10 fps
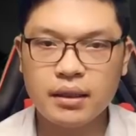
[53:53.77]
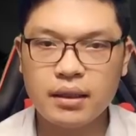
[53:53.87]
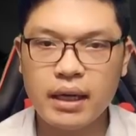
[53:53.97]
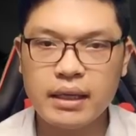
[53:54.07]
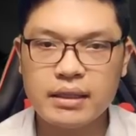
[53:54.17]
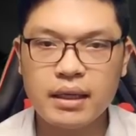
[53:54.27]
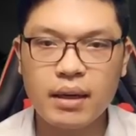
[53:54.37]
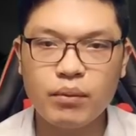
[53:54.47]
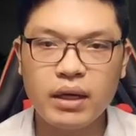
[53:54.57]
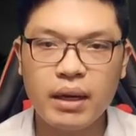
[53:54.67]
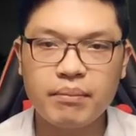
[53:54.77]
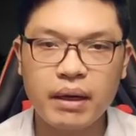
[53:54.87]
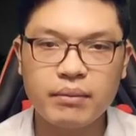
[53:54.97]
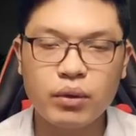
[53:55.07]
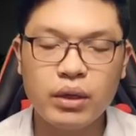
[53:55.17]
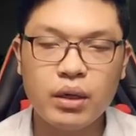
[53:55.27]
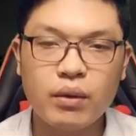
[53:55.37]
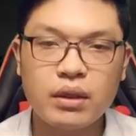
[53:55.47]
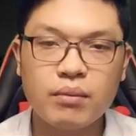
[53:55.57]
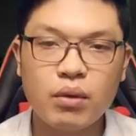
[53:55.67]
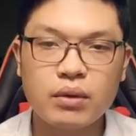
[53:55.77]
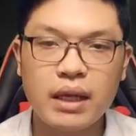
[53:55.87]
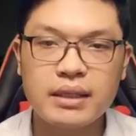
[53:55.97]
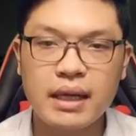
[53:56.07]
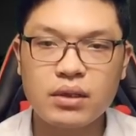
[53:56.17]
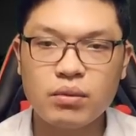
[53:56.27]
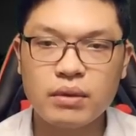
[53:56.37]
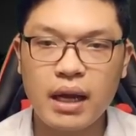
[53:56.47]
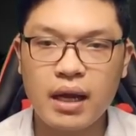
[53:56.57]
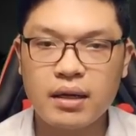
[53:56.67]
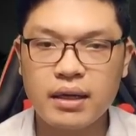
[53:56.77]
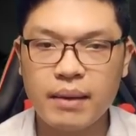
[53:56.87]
Đây chính là muốn đem mặt mũi của tông môn thế gia chúng ta